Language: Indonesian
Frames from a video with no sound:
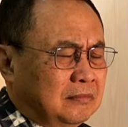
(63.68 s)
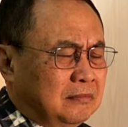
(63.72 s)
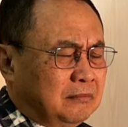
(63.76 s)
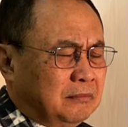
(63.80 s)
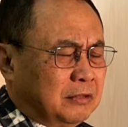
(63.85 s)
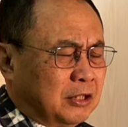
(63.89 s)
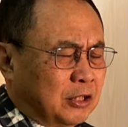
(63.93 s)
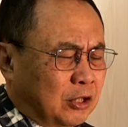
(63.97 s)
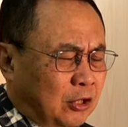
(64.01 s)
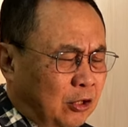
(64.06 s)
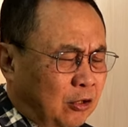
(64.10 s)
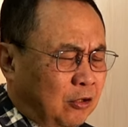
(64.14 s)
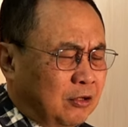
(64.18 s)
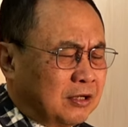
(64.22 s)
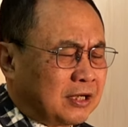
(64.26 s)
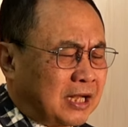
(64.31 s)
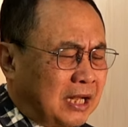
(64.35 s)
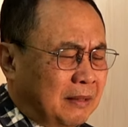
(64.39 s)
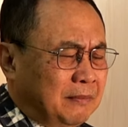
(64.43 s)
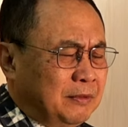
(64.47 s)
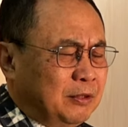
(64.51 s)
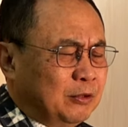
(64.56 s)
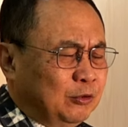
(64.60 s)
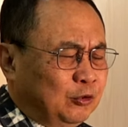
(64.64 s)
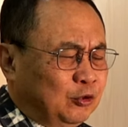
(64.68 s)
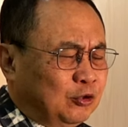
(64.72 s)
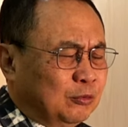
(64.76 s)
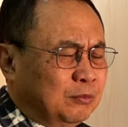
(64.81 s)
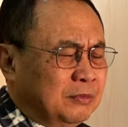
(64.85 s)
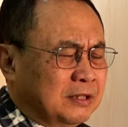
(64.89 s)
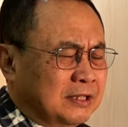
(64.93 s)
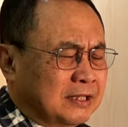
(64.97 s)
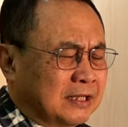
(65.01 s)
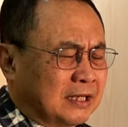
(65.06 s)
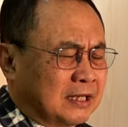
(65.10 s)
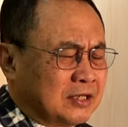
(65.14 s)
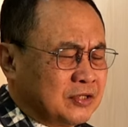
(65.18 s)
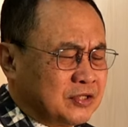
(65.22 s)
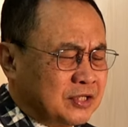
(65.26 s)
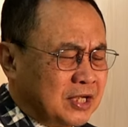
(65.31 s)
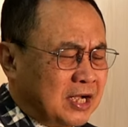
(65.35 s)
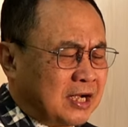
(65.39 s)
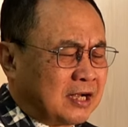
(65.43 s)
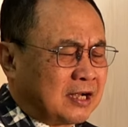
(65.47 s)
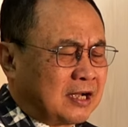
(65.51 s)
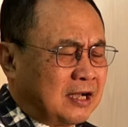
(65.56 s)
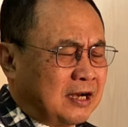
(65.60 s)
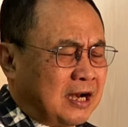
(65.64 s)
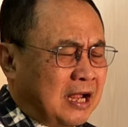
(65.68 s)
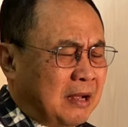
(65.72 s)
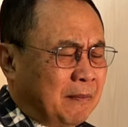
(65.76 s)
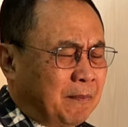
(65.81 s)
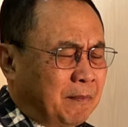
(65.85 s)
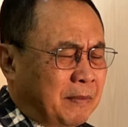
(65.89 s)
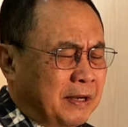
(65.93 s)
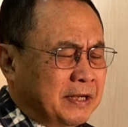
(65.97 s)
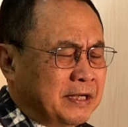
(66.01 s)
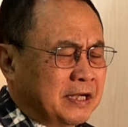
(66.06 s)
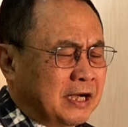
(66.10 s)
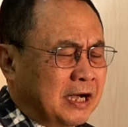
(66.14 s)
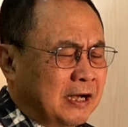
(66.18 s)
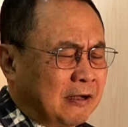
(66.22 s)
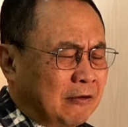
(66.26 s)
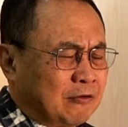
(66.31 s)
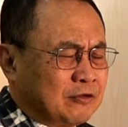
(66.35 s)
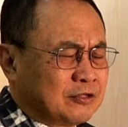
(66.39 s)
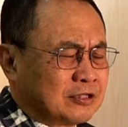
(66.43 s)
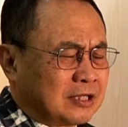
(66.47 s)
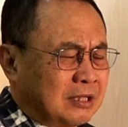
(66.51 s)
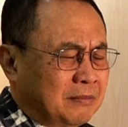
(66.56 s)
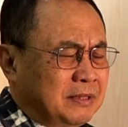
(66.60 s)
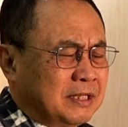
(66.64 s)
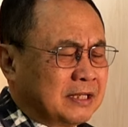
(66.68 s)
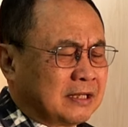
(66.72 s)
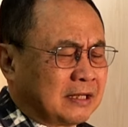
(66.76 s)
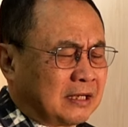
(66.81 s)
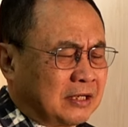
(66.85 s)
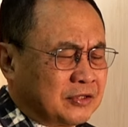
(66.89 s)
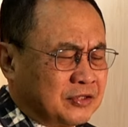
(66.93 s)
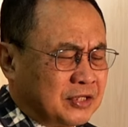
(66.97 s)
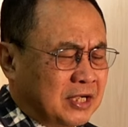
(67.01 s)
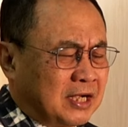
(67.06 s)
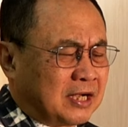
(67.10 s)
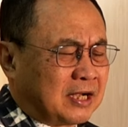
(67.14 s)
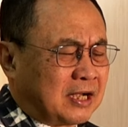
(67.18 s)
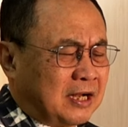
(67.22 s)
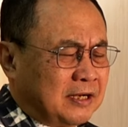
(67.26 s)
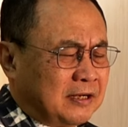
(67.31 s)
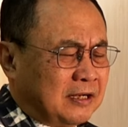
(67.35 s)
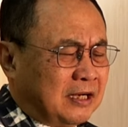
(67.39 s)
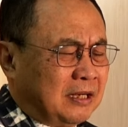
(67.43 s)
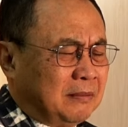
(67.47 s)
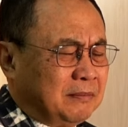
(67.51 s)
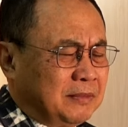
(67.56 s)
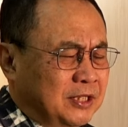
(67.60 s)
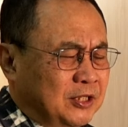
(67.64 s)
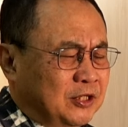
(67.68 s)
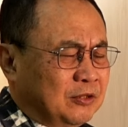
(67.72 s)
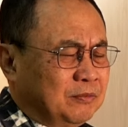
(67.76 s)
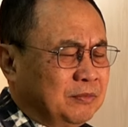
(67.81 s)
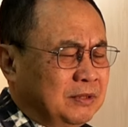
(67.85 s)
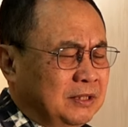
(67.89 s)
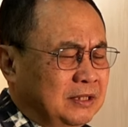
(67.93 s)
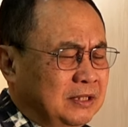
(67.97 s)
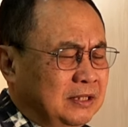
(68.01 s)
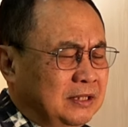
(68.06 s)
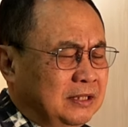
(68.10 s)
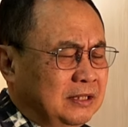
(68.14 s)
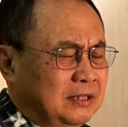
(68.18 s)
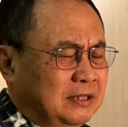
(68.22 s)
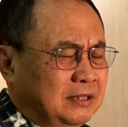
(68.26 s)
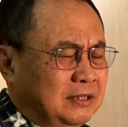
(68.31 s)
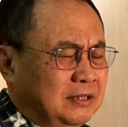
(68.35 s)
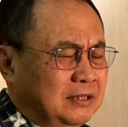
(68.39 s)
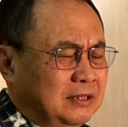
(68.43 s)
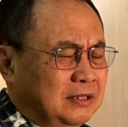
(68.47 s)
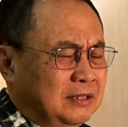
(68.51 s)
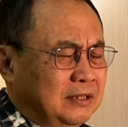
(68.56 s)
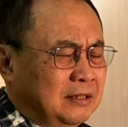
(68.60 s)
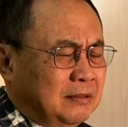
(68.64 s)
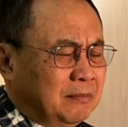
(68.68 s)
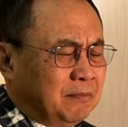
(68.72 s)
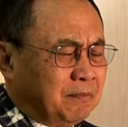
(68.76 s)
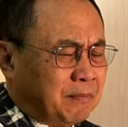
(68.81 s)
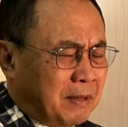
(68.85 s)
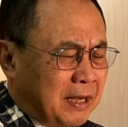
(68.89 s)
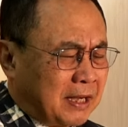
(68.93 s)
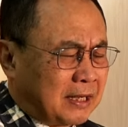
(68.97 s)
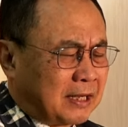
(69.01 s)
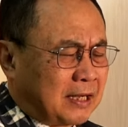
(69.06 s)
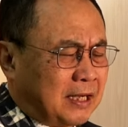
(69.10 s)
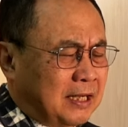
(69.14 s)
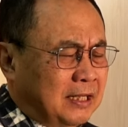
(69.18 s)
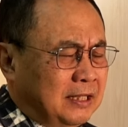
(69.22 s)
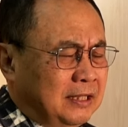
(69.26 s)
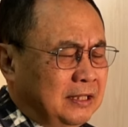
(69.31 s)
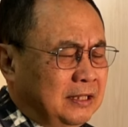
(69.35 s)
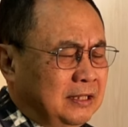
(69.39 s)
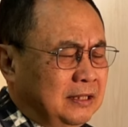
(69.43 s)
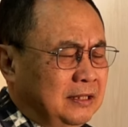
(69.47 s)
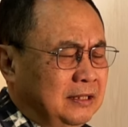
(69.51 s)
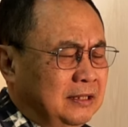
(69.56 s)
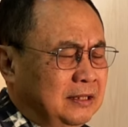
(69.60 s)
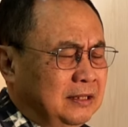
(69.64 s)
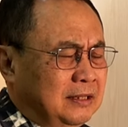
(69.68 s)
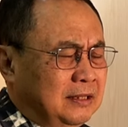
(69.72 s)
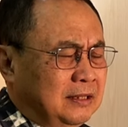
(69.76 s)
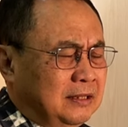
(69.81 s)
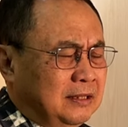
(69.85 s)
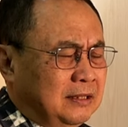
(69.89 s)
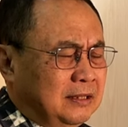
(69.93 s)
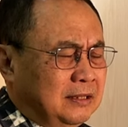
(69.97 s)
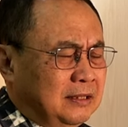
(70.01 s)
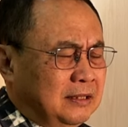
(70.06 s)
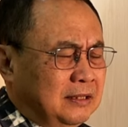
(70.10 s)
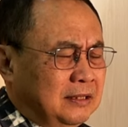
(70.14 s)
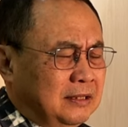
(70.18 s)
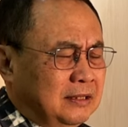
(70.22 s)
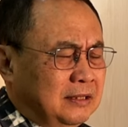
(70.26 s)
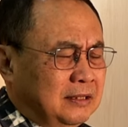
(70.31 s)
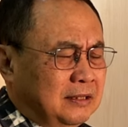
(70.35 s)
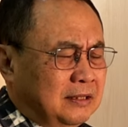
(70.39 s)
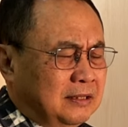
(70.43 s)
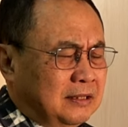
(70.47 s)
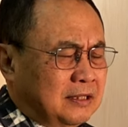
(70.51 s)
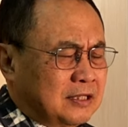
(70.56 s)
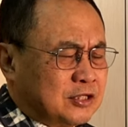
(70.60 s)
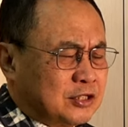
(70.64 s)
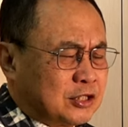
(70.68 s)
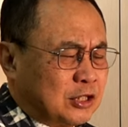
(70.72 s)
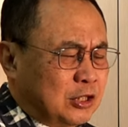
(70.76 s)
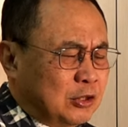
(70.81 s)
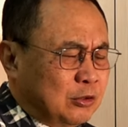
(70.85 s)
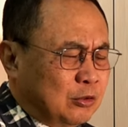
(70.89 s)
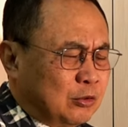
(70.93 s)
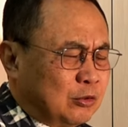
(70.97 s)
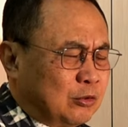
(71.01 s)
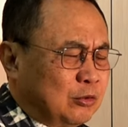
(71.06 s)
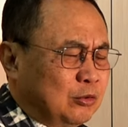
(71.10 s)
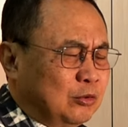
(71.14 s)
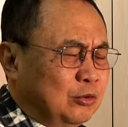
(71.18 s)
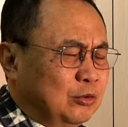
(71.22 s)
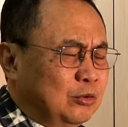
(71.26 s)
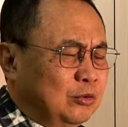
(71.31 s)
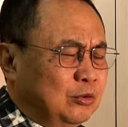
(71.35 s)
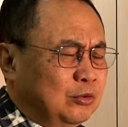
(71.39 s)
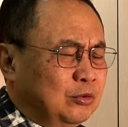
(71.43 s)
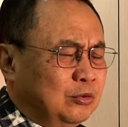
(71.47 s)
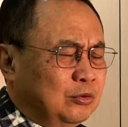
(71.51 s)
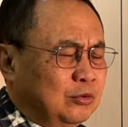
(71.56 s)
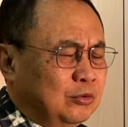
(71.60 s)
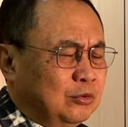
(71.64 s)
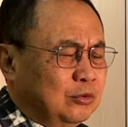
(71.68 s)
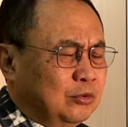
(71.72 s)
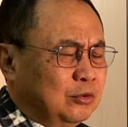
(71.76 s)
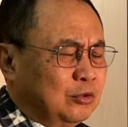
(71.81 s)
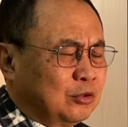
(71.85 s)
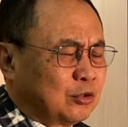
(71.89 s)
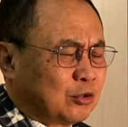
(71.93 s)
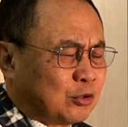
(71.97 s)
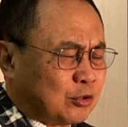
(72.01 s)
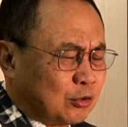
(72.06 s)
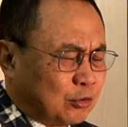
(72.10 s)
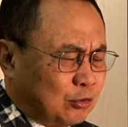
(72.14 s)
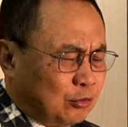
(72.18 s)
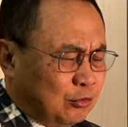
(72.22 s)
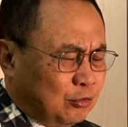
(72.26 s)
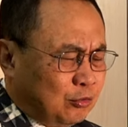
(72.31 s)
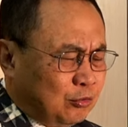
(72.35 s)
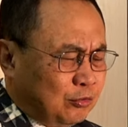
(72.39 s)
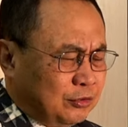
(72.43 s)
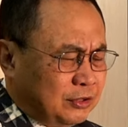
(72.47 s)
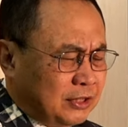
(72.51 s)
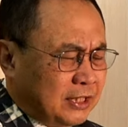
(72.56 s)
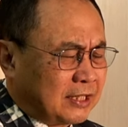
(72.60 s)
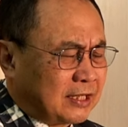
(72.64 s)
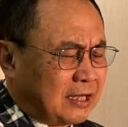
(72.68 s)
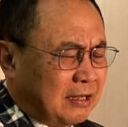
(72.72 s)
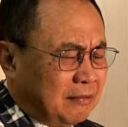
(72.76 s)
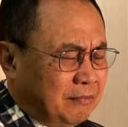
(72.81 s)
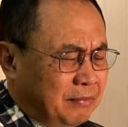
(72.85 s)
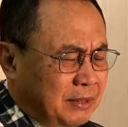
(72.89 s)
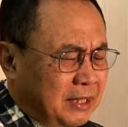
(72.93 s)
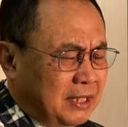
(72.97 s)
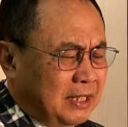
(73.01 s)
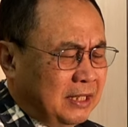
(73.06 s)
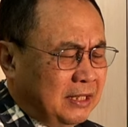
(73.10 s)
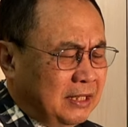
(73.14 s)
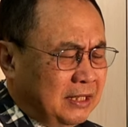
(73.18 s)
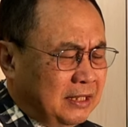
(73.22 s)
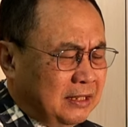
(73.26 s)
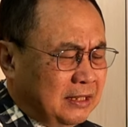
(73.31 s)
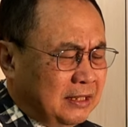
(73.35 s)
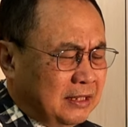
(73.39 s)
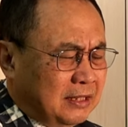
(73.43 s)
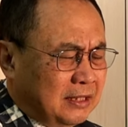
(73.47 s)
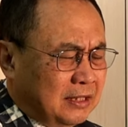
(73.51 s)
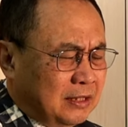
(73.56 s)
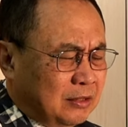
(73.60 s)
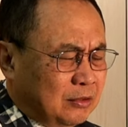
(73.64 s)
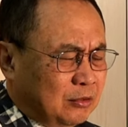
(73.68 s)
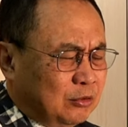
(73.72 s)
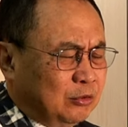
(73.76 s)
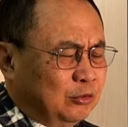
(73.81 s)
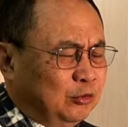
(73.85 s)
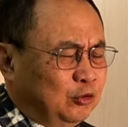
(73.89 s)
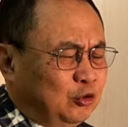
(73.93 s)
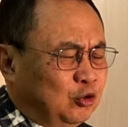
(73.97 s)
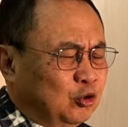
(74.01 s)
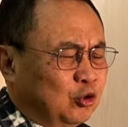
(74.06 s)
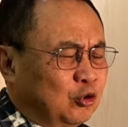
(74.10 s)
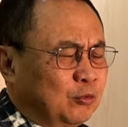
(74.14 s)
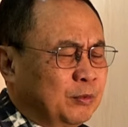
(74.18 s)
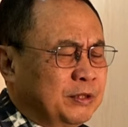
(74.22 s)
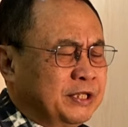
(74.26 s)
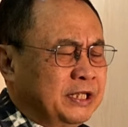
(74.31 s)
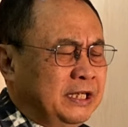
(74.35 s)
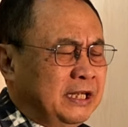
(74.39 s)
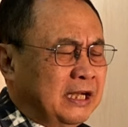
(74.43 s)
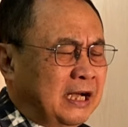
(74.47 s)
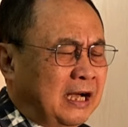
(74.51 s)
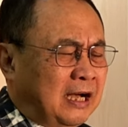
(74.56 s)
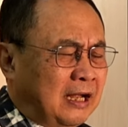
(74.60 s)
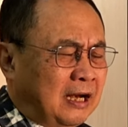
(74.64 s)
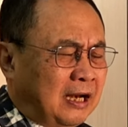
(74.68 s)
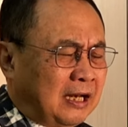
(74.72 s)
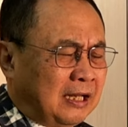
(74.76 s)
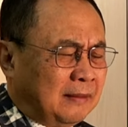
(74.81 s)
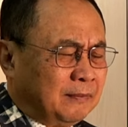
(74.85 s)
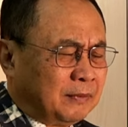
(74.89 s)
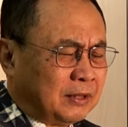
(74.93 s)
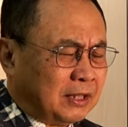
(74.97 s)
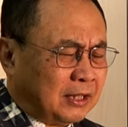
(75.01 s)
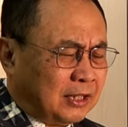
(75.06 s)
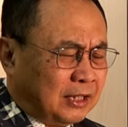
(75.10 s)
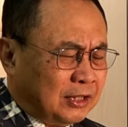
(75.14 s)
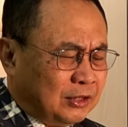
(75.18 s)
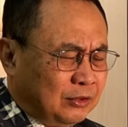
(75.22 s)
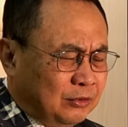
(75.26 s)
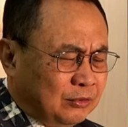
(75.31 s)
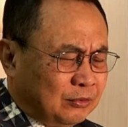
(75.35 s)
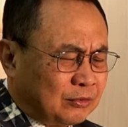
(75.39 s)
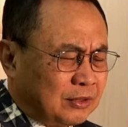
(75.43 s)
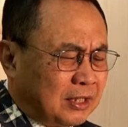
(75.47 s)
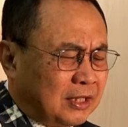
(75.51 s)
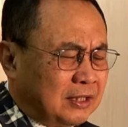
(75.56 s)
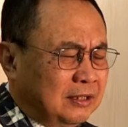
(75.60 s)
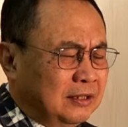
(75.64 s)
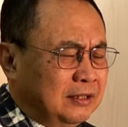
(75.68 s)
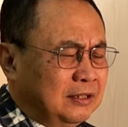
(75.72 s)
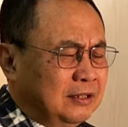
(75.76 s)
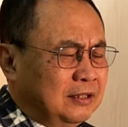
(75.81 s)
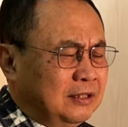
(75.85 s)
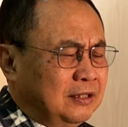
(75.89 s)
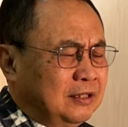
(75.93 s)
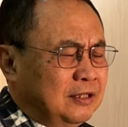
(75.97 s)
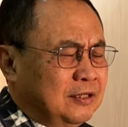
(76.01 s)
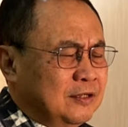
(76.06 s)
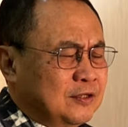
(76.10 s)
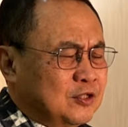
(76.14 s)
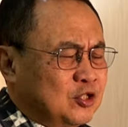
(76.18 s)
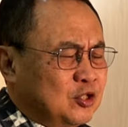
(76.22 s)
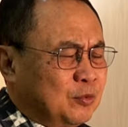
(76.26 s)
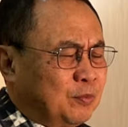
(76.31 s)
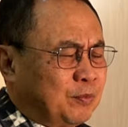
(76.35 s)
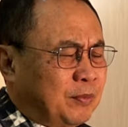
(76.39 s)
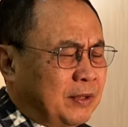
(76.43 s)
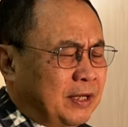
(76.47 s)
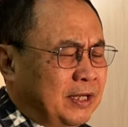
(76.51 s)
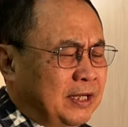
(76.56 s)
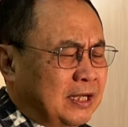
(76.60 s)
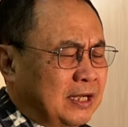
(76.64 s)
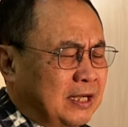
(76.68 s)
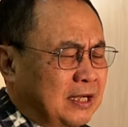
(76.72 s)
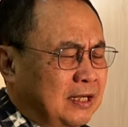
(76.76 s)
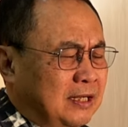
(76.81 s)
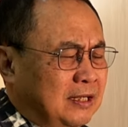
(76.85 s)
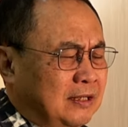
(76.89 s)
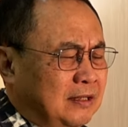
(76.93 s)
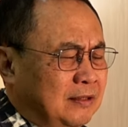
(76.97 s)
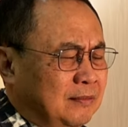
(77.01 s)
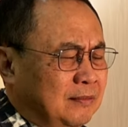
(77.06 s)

menolong kami untuk mengerjakan apa yang harus kami kerjakan dalam hidup ini. Pakai seluruh kru YKB untuk menjadi alat dalam tangan Tuhan supaya